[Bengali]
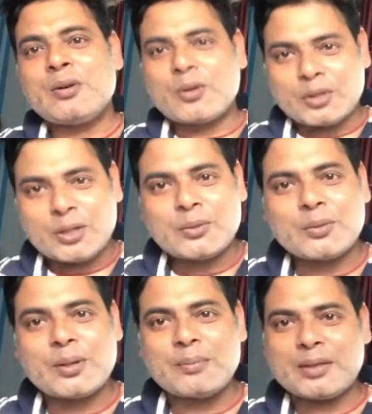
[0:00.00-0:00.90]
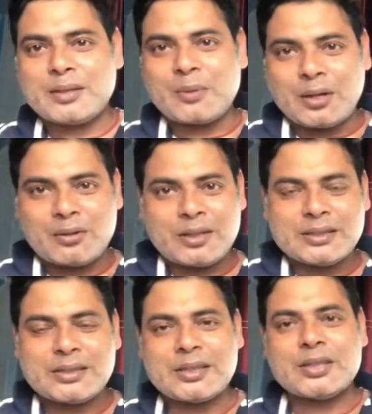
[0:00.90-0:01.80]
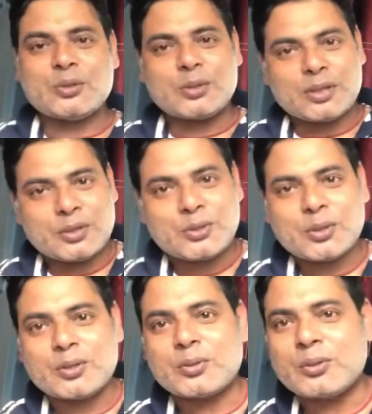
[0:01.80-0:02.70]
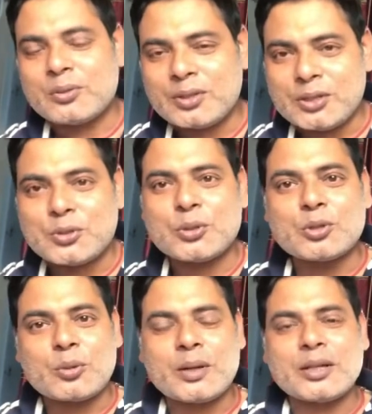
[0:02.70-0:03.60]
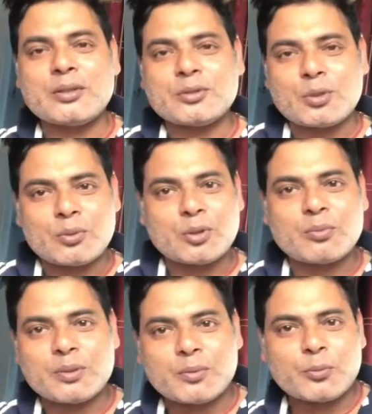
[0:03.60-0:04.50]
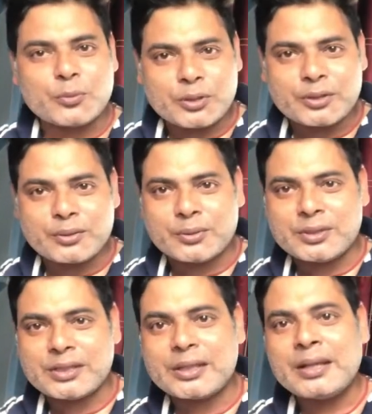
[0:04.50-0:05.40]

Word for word: কথাগুলো আপনাদের ভালো লাগছে কিছু না কিছু হয়তো নিশ্চয়ই সবাই সব রকমভাবে উপকৃত হচ্ছেন